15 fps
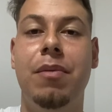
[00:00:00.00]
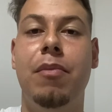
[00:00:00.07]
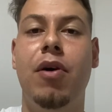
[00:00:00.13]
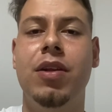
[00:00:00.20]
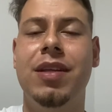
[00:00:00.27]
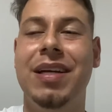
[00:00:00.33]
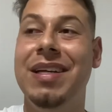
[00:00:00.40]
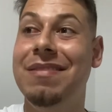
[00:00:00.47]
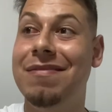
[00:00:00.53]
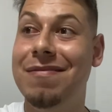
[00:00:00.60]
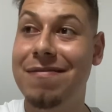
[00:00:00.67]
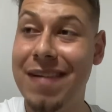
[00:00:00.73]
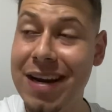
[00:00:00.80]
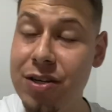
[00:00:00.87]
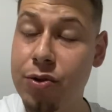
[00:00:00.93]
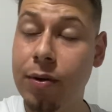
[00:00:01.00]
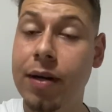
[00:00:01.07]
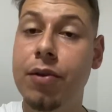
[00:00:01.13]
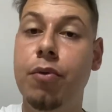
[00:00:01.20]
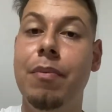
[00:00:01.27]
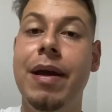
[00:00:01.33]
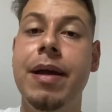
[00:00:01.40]
Mota, que vem
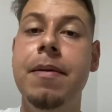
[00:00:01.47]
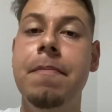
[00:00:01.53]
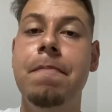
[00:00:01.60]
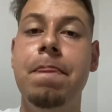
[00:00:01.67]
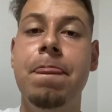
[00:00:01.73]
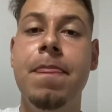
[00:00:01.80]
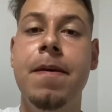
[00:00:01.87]
jogando bem,